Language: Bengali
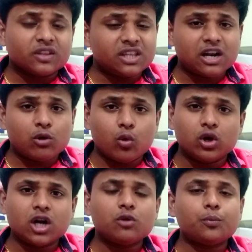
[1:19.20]
যারা
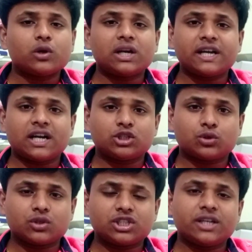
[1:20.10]
অন্যান্য পোর্টালে কাজ
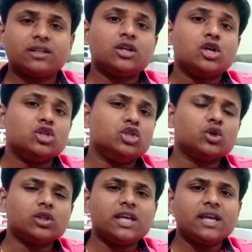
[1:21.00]
করছেন
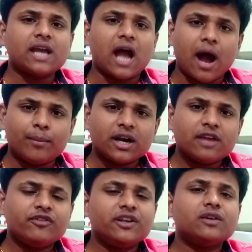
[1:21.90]
যদি আমার
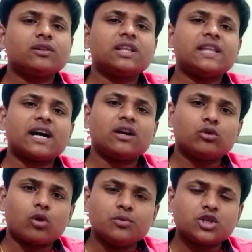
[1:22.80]
এই ভিডিওতে দেখানো
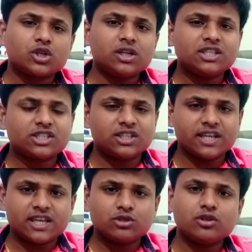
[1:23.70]
কমিশন লিস্ট
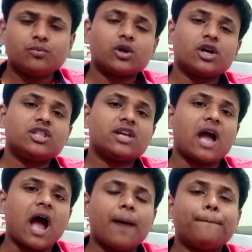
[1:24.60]
দেখে যদি মনে হয় যে
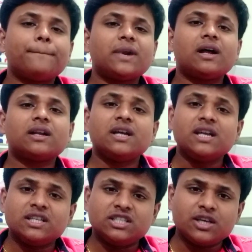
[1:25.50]
আপনার
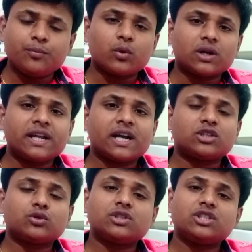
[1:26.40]
যে পোর্টালে
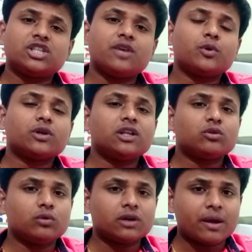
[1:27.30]
কাজ করছেন সেই পোর্টালের
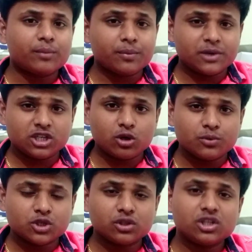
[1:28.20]
তুলনায় আমরা বেশি
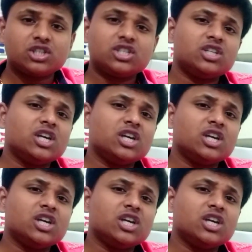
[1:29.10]
কমিশন দিচ্ছি